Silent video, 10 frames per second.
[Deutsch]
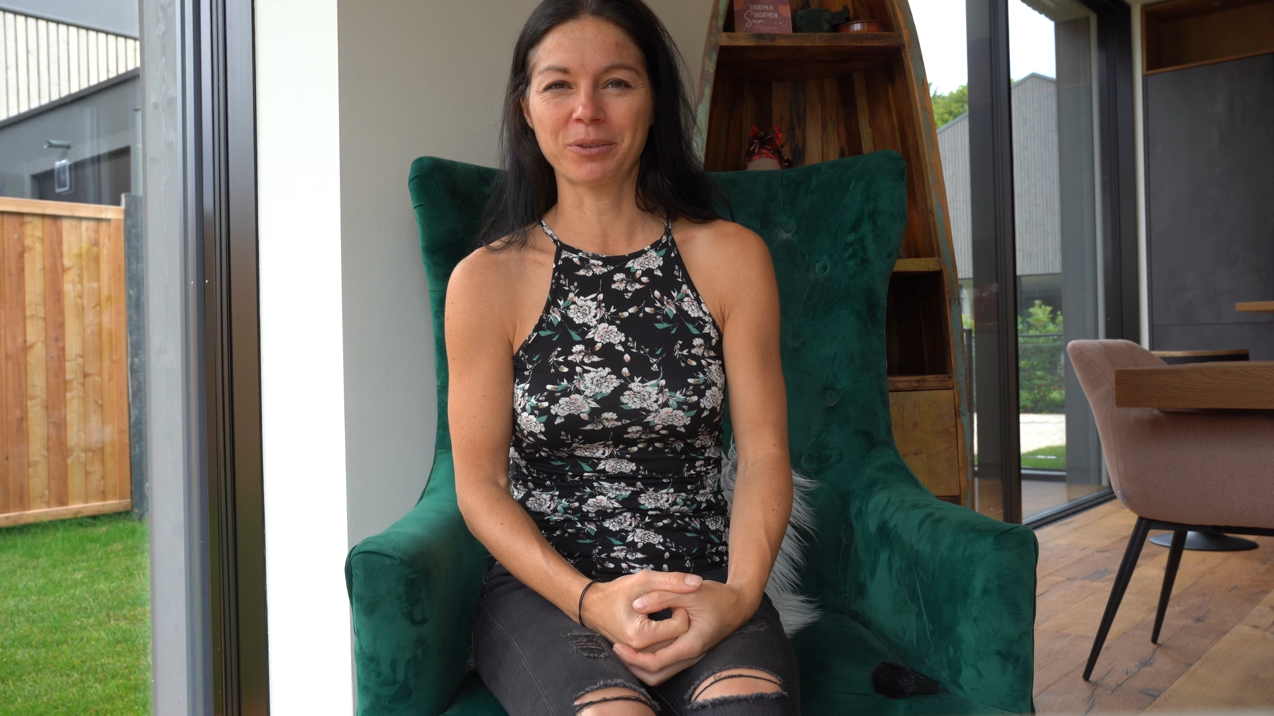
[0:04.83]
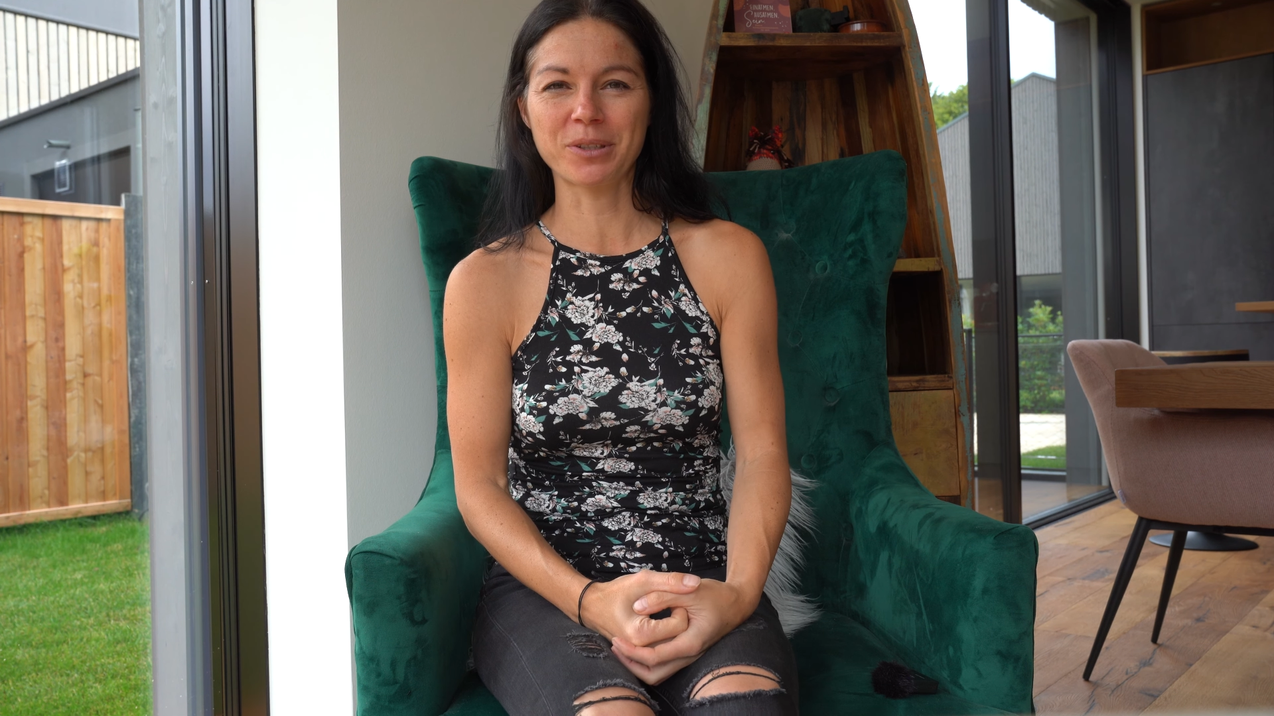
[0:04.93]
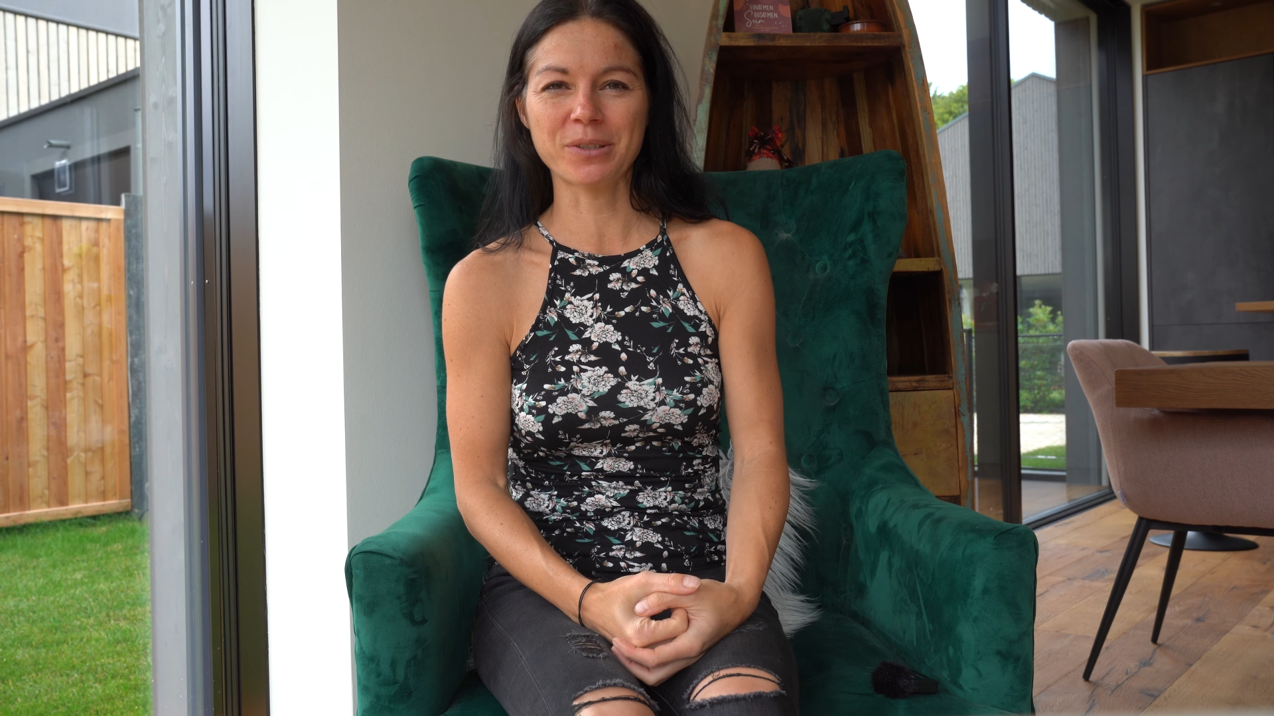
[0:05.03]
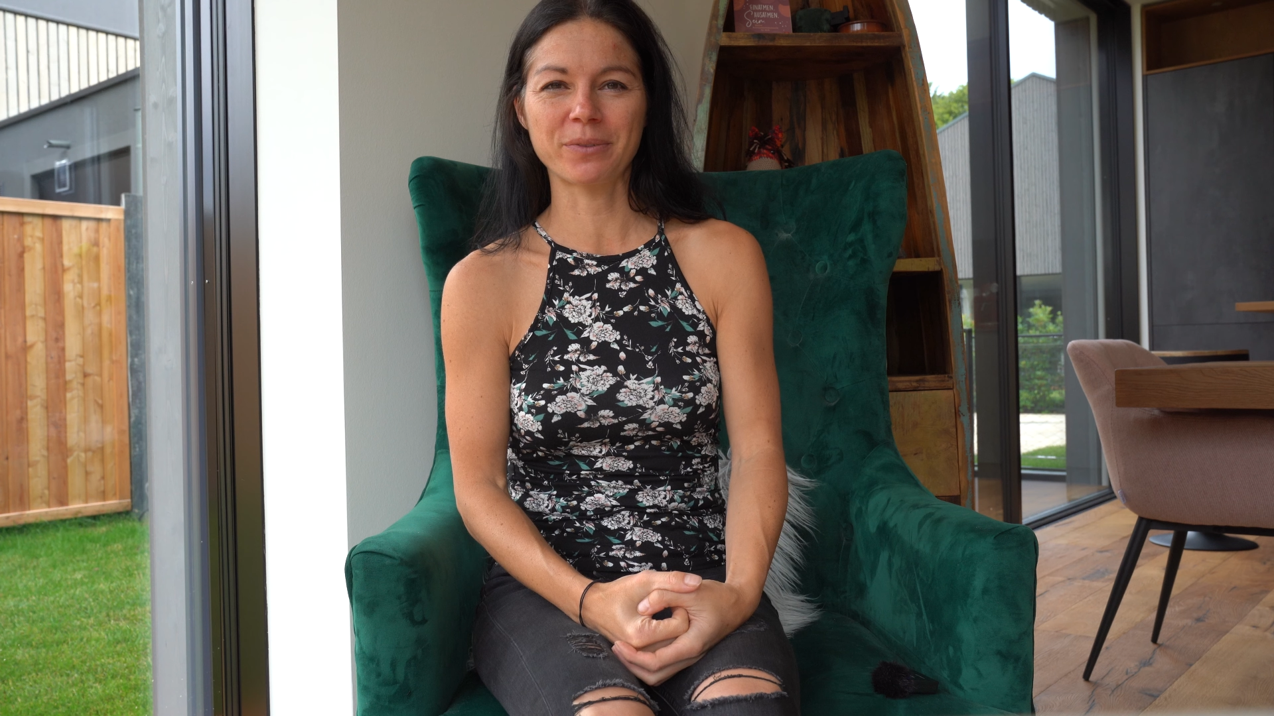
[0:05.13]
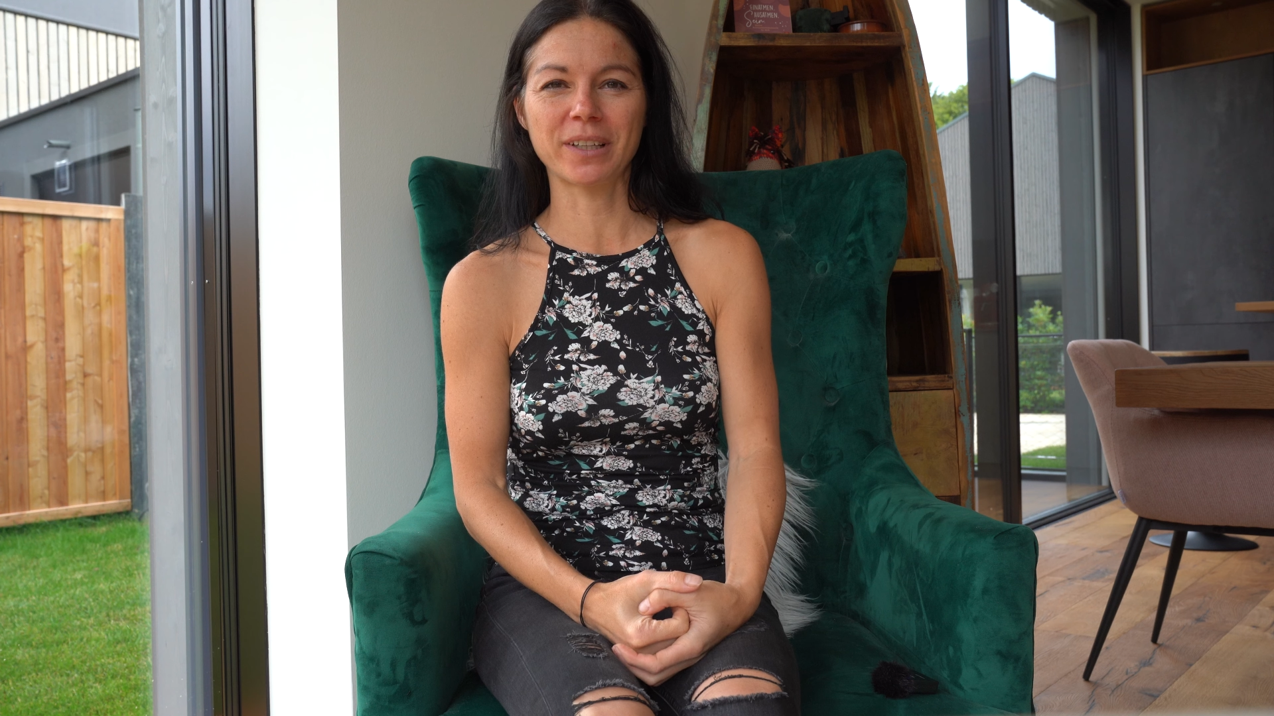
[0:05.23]

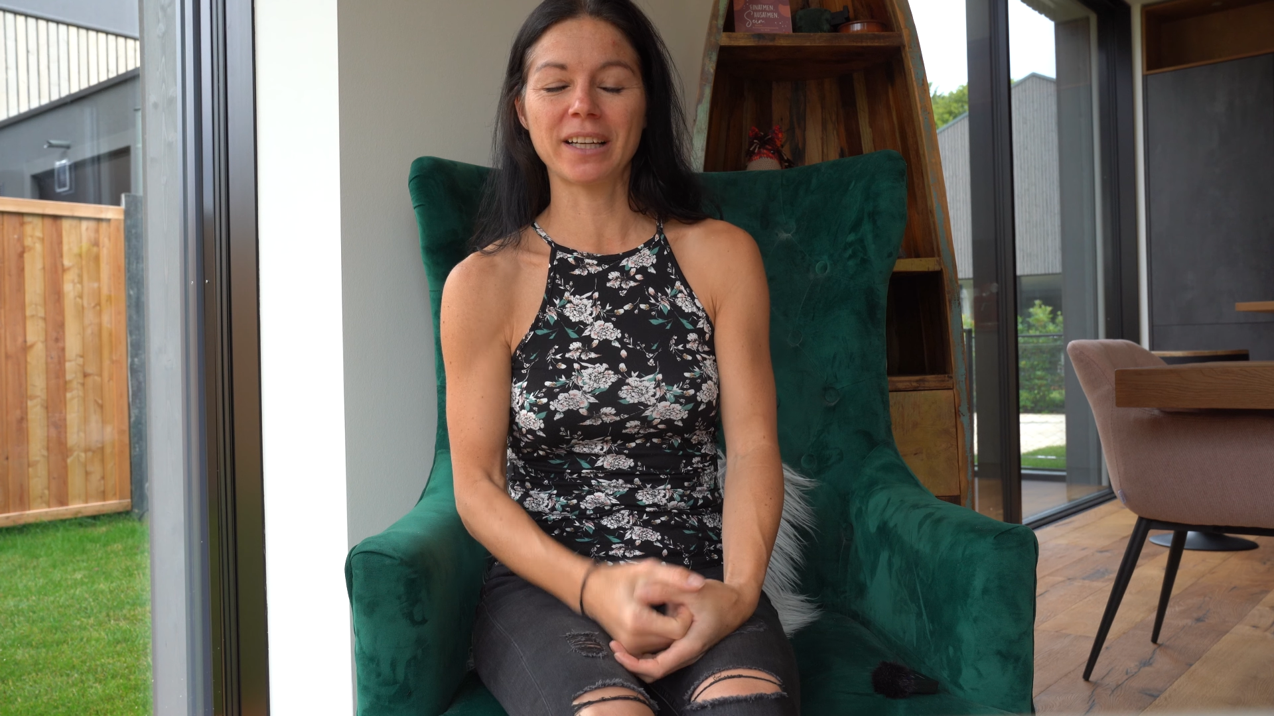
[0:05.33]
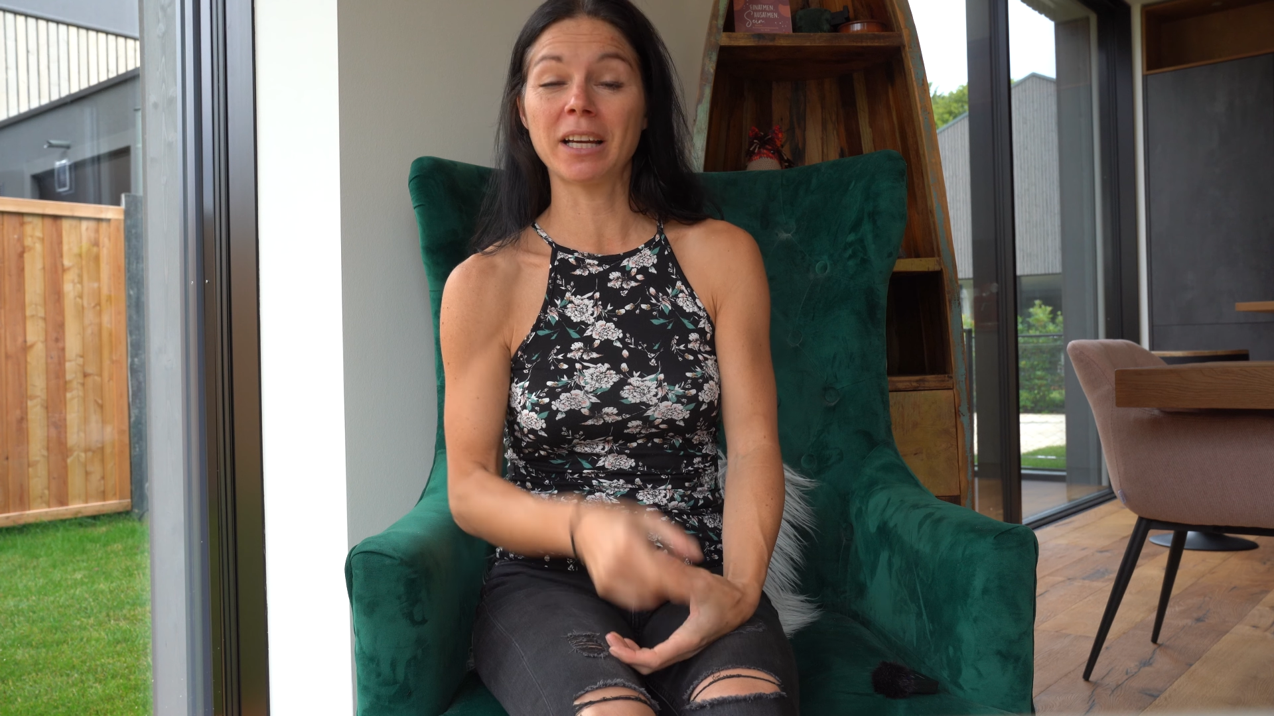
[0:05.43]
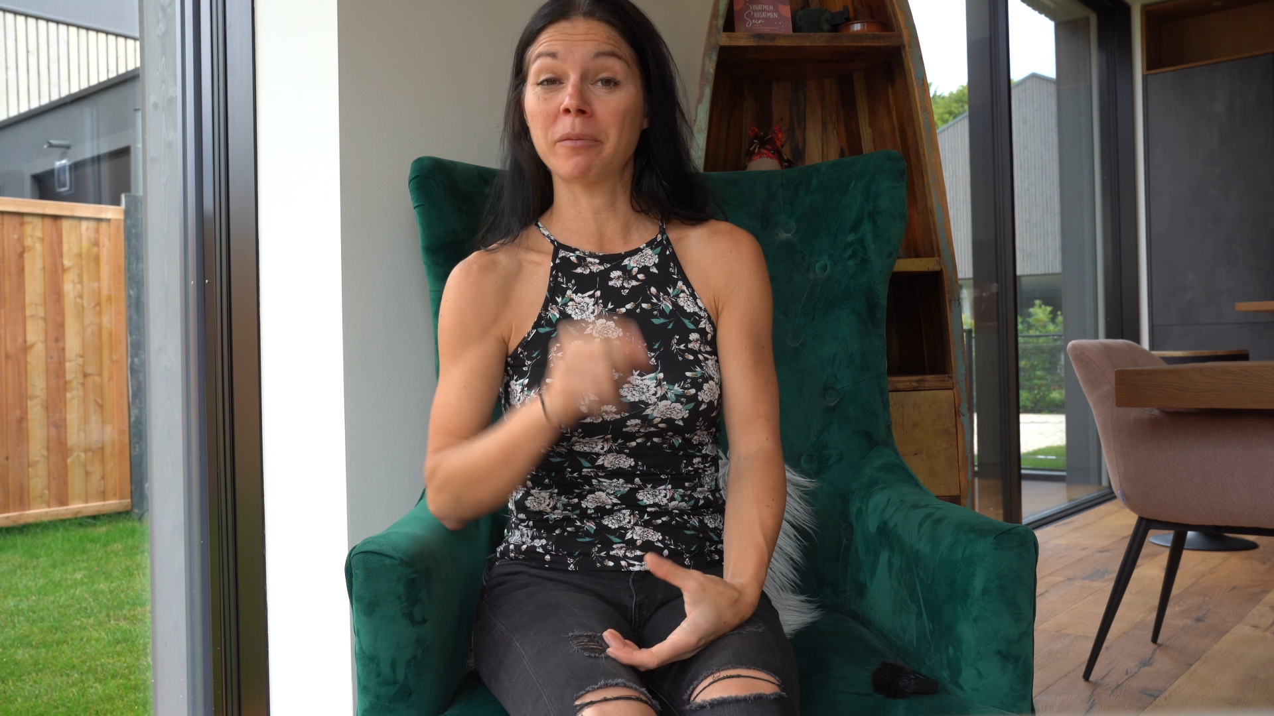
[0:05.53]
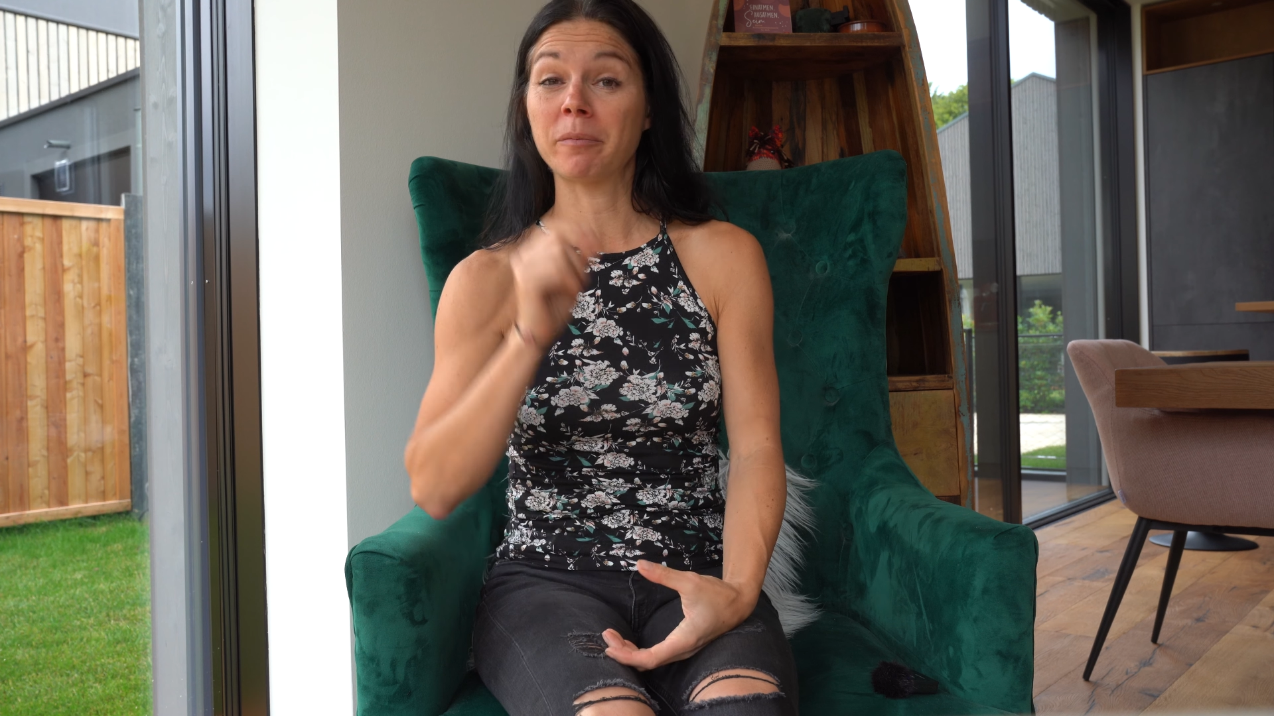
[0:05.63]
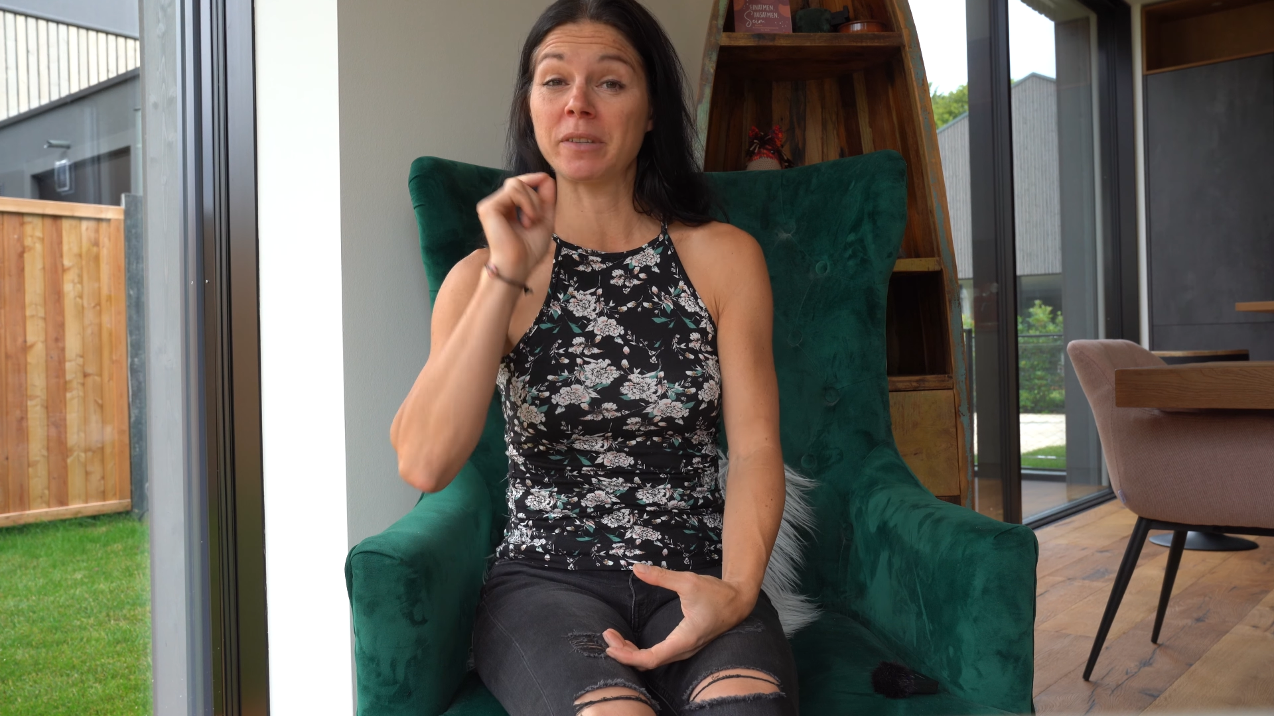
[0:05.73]
Und
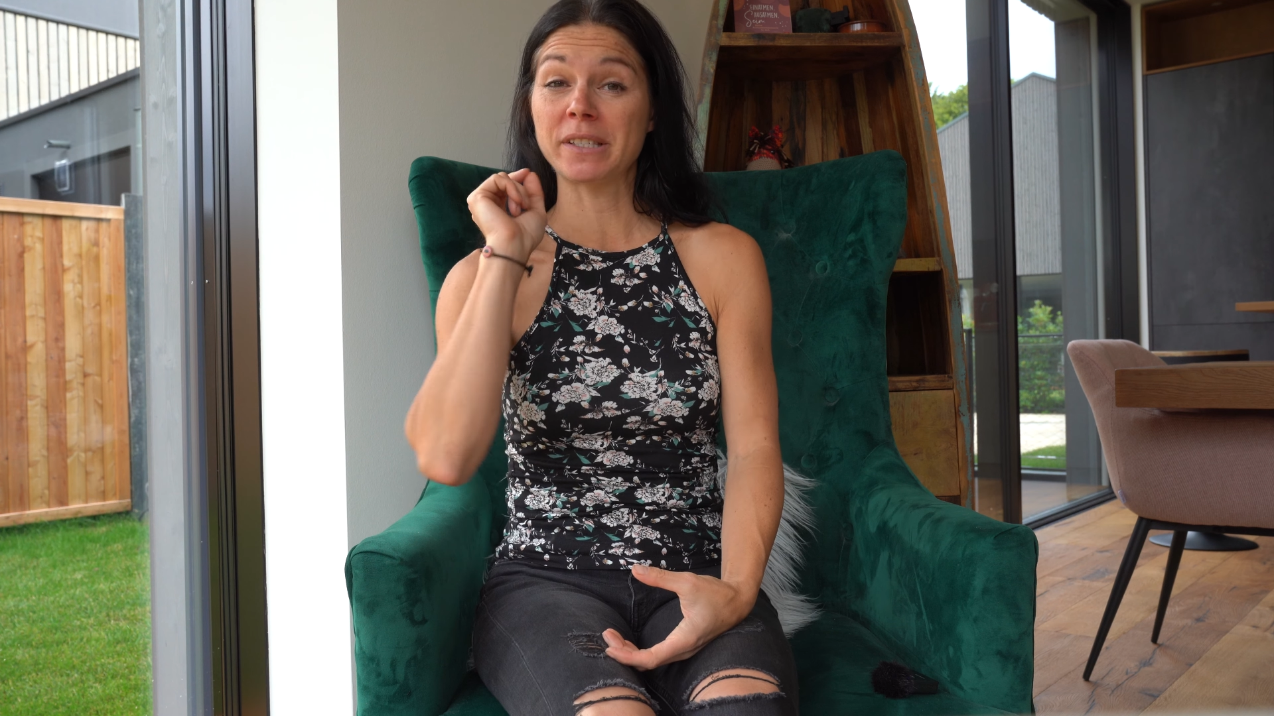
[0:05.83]
zwar am